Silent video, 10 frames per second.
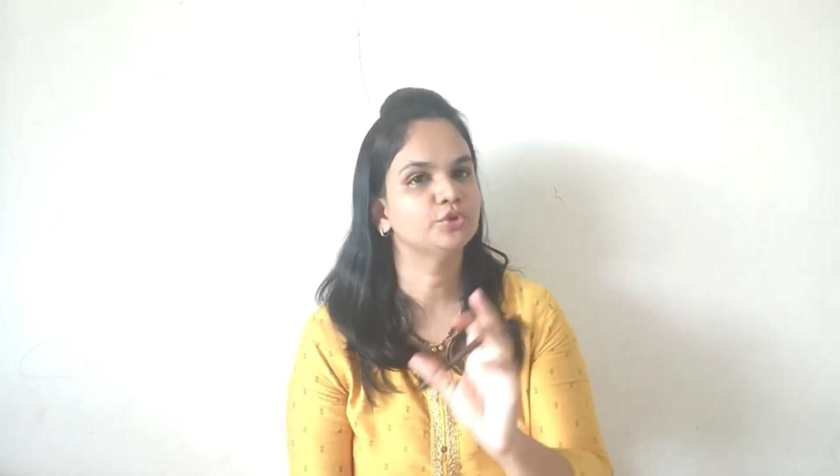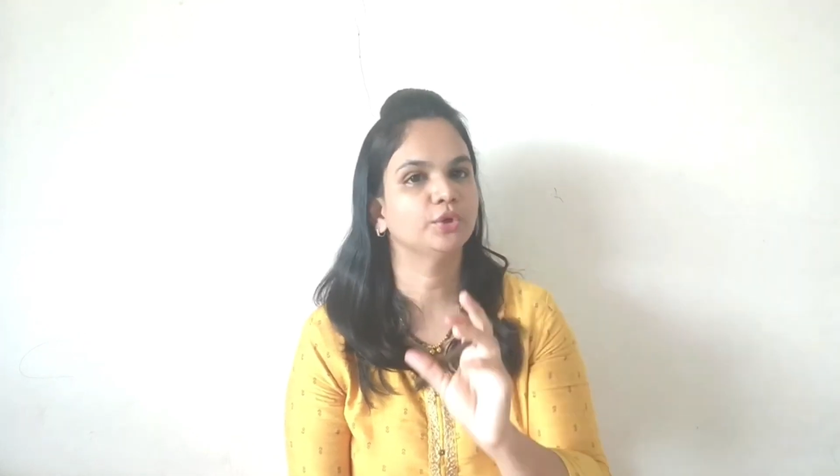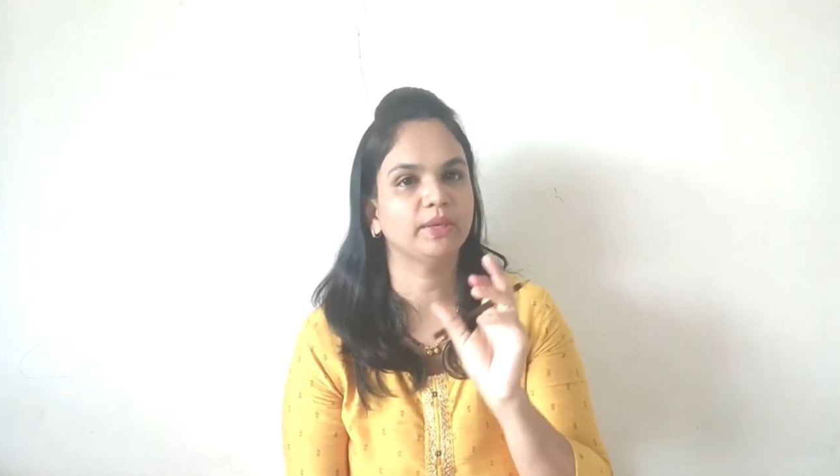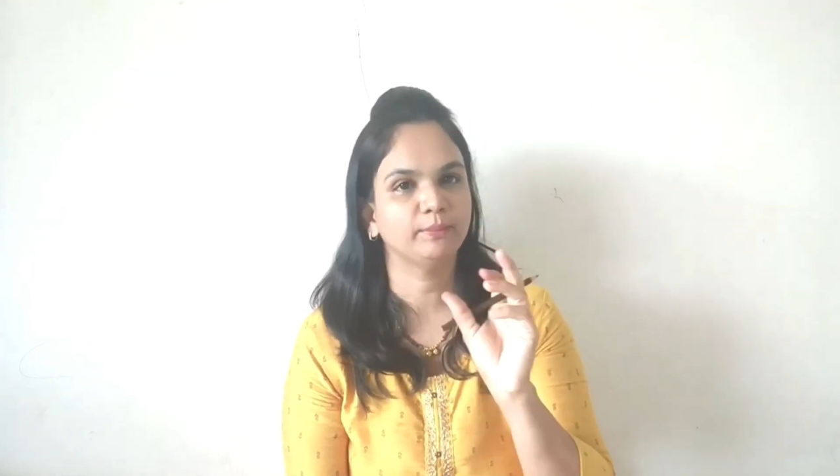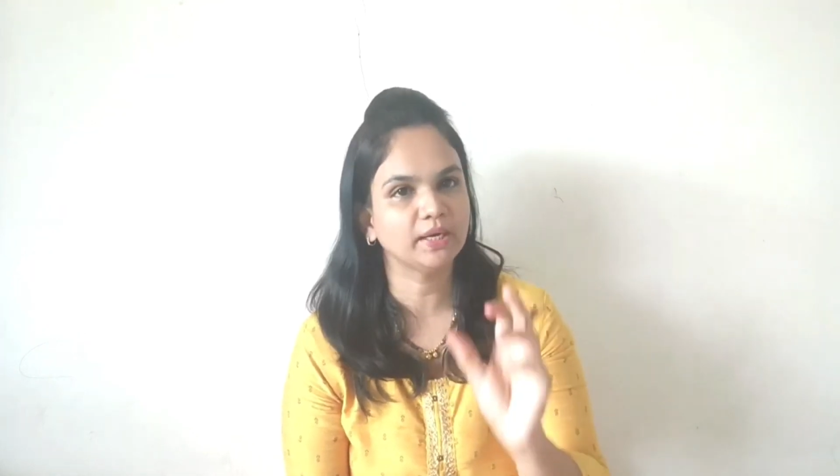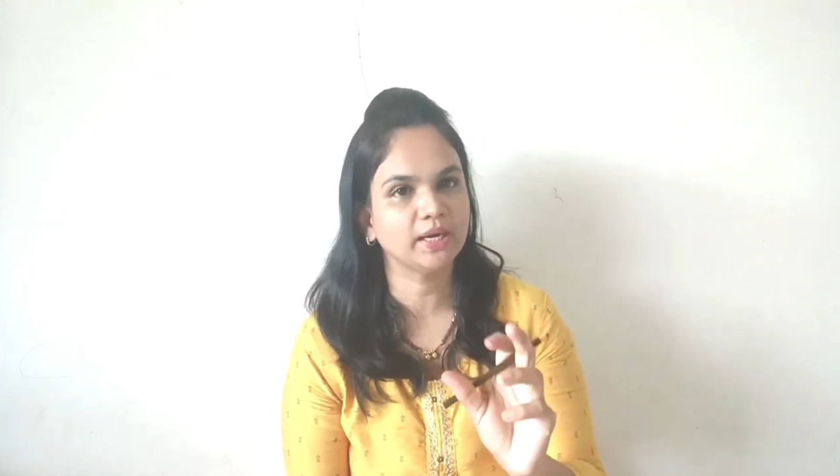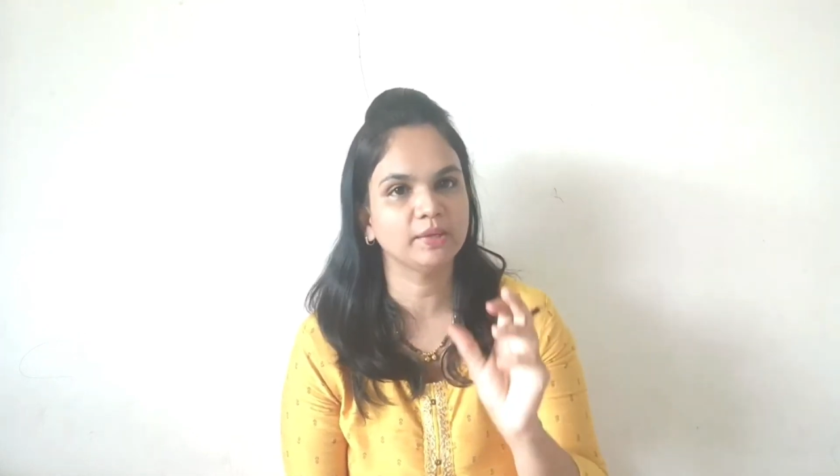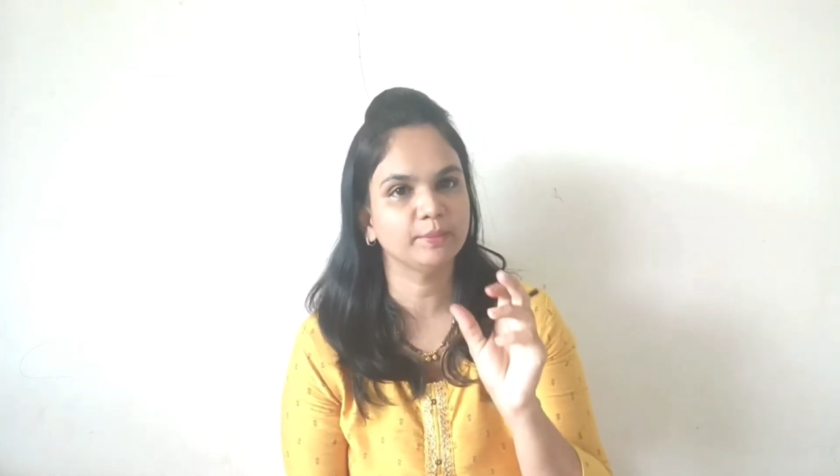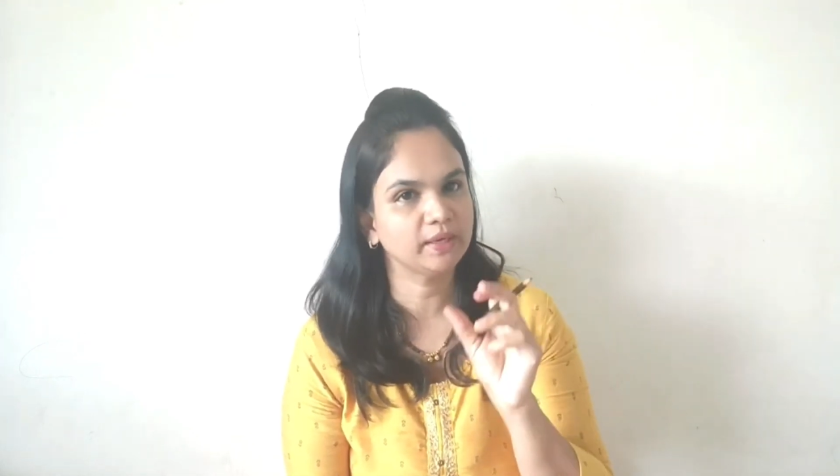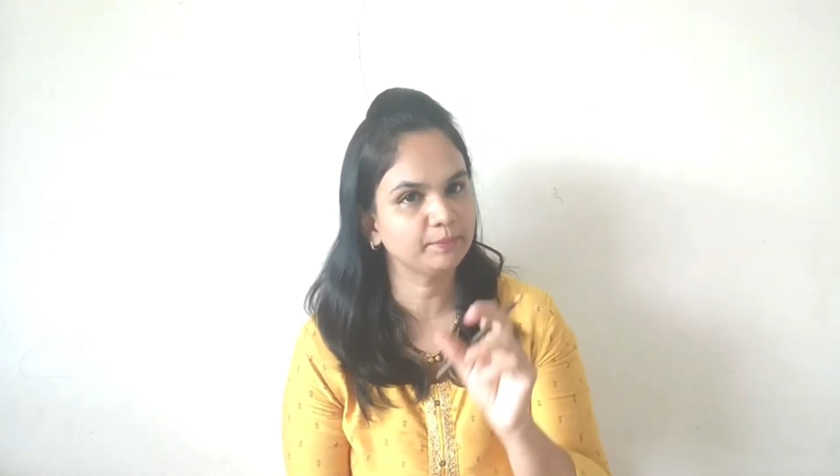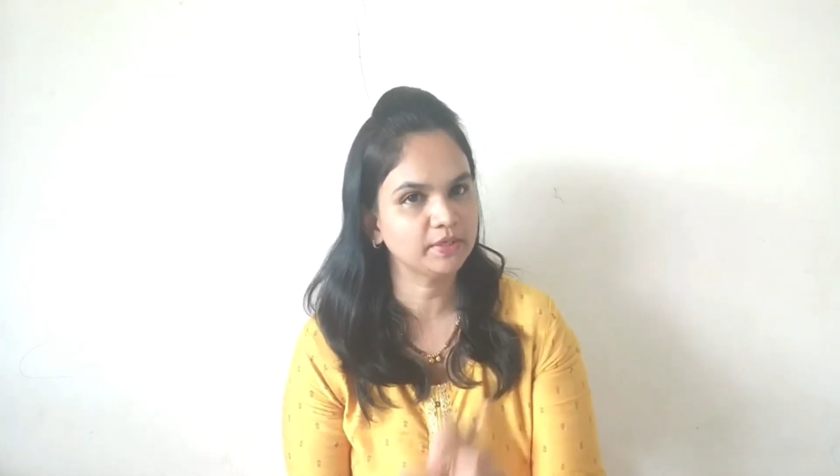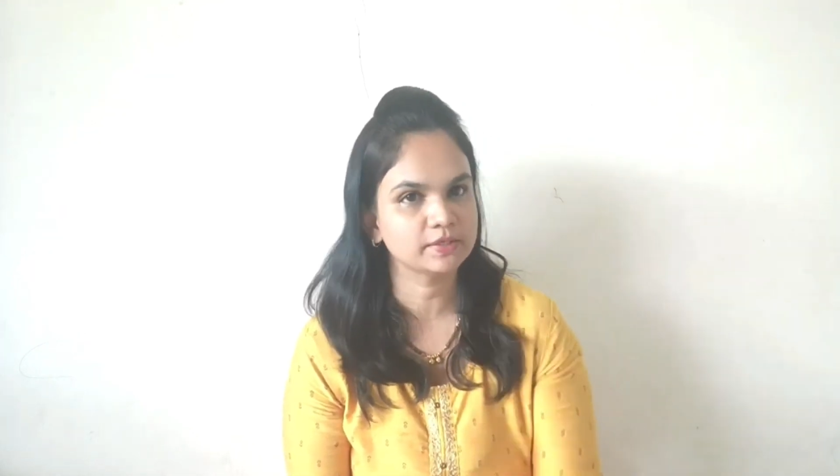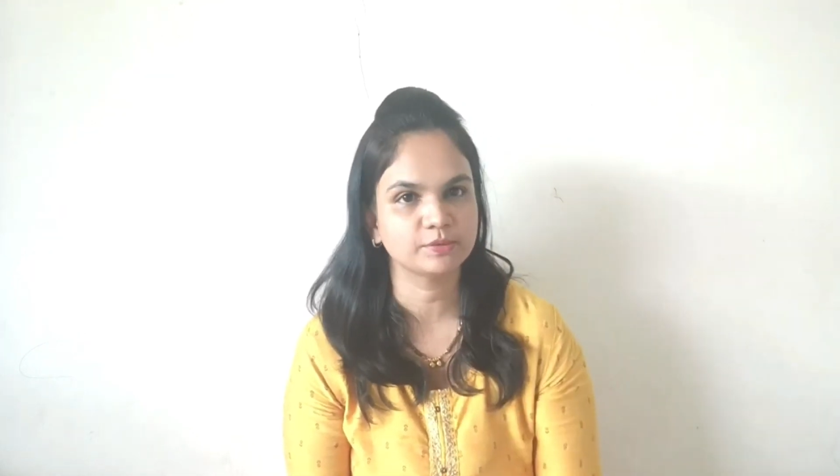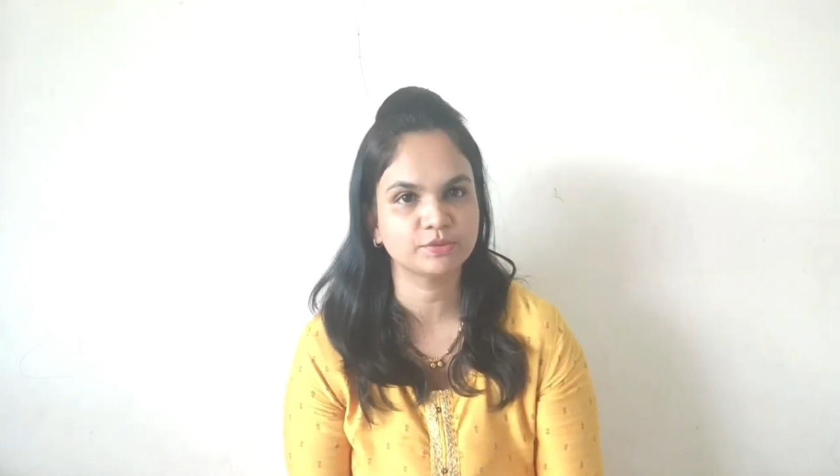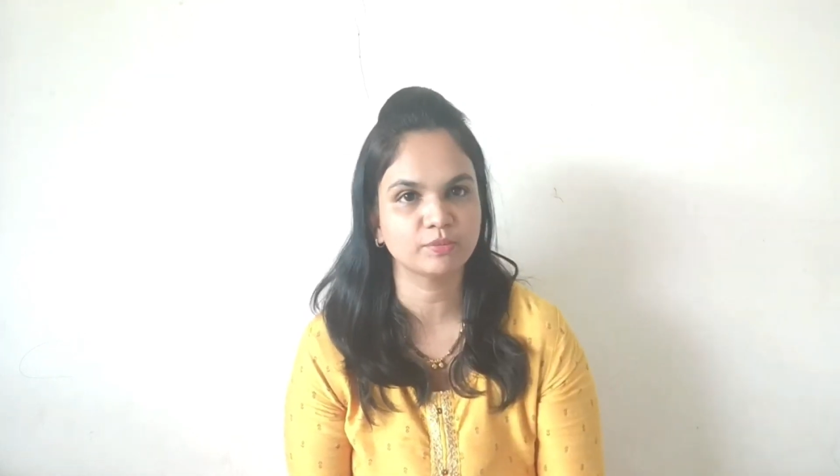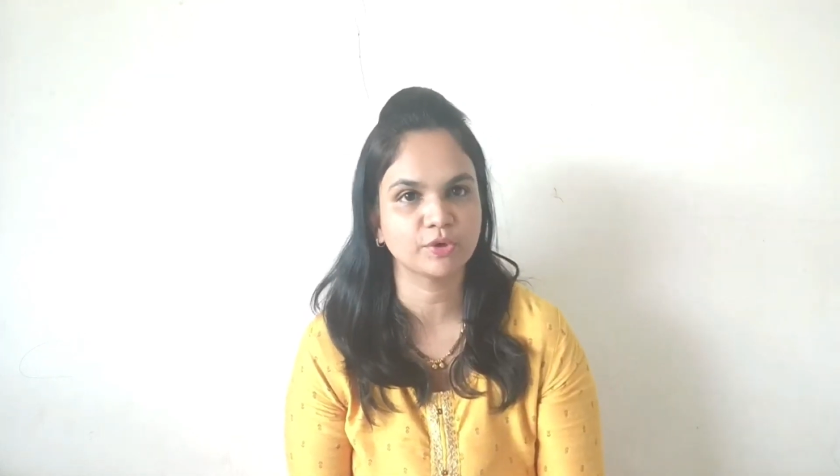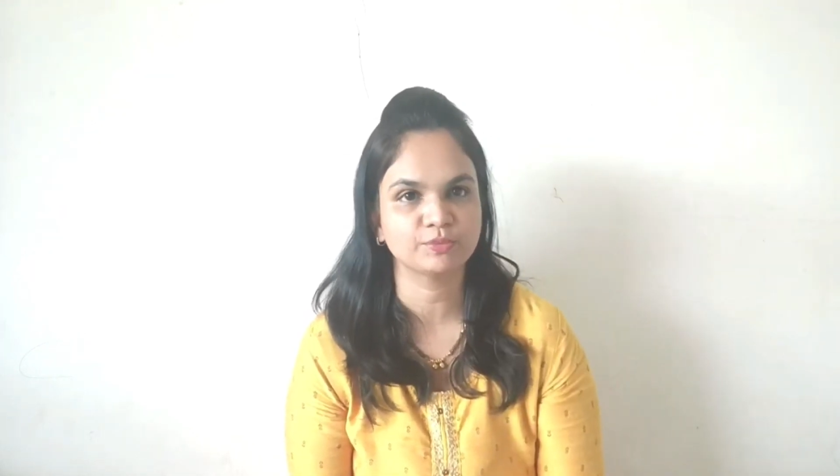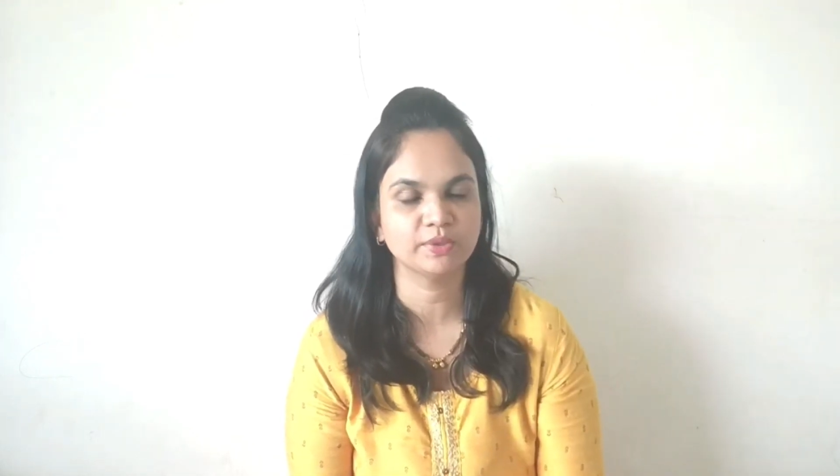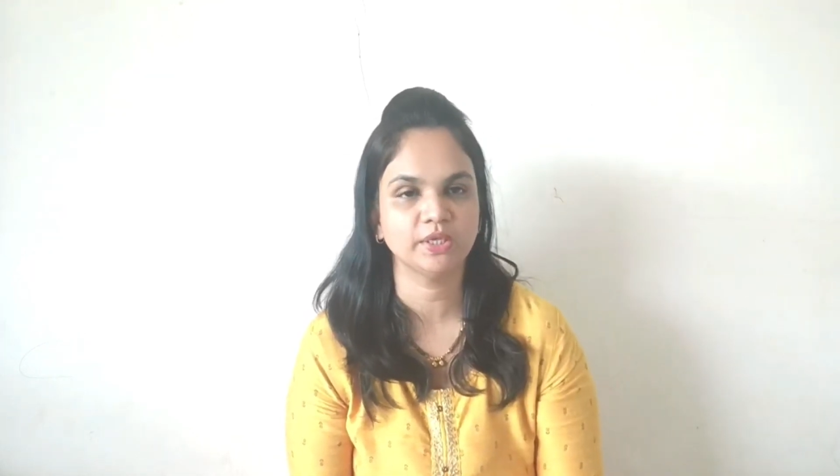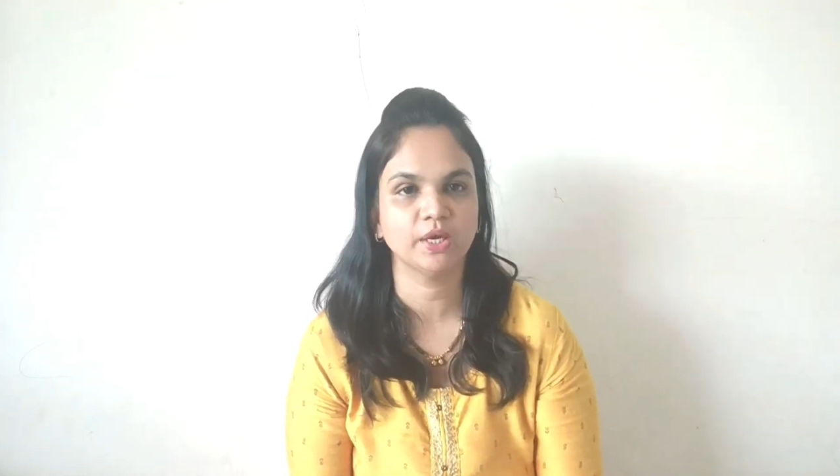जो ईमेल आईडी मैंने अपने डिस्क्रिप्शन
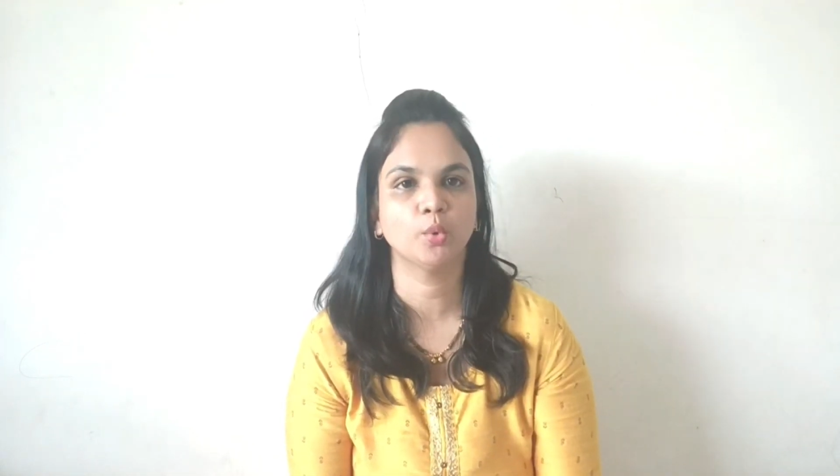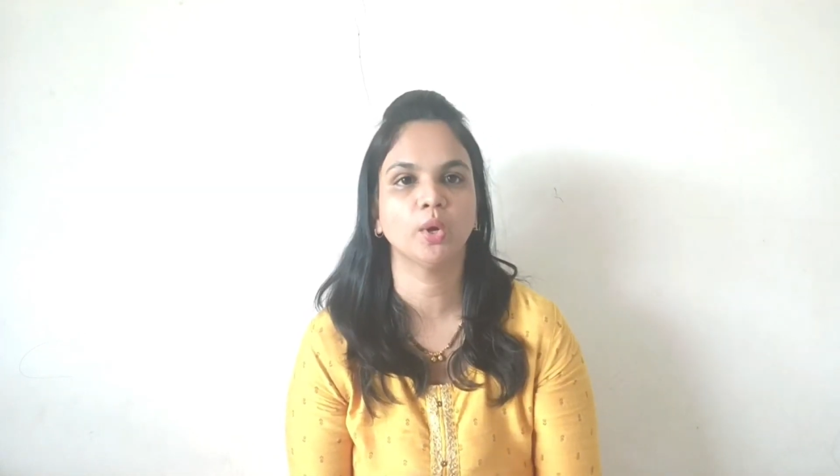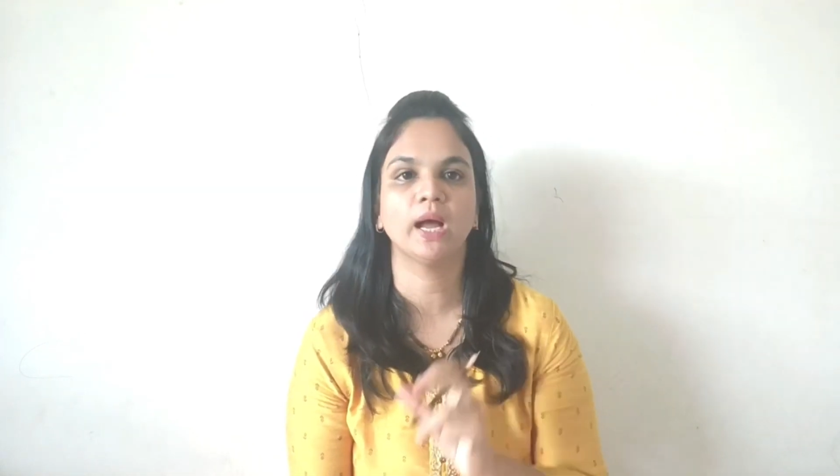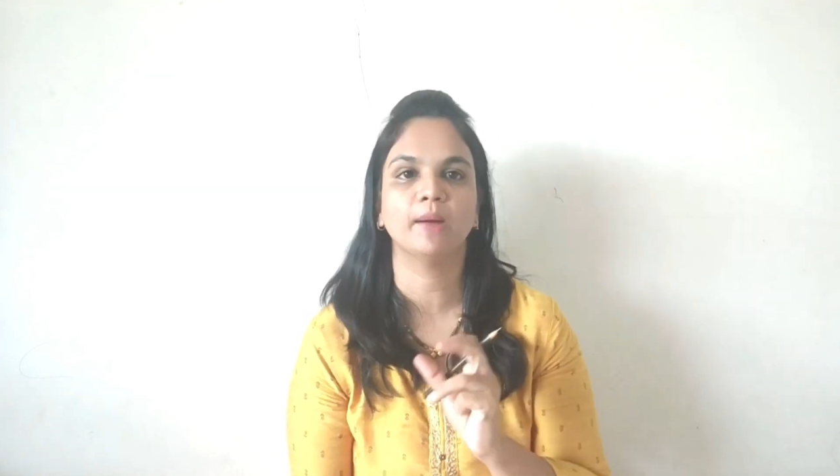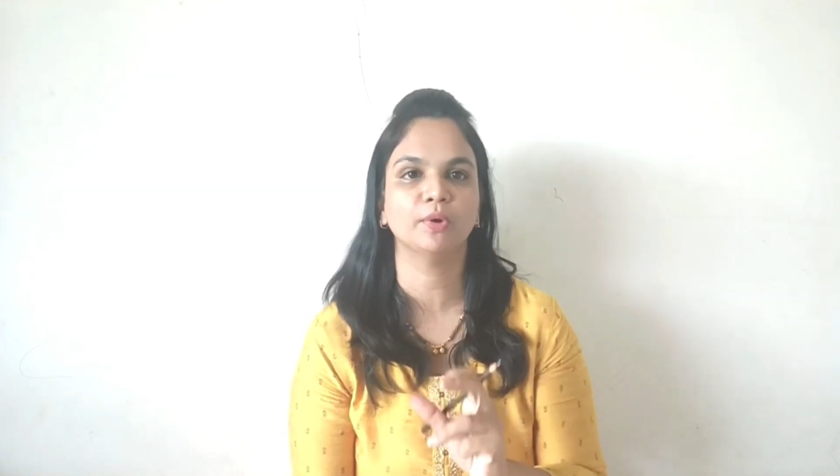बॉक्स में दिया हुआ है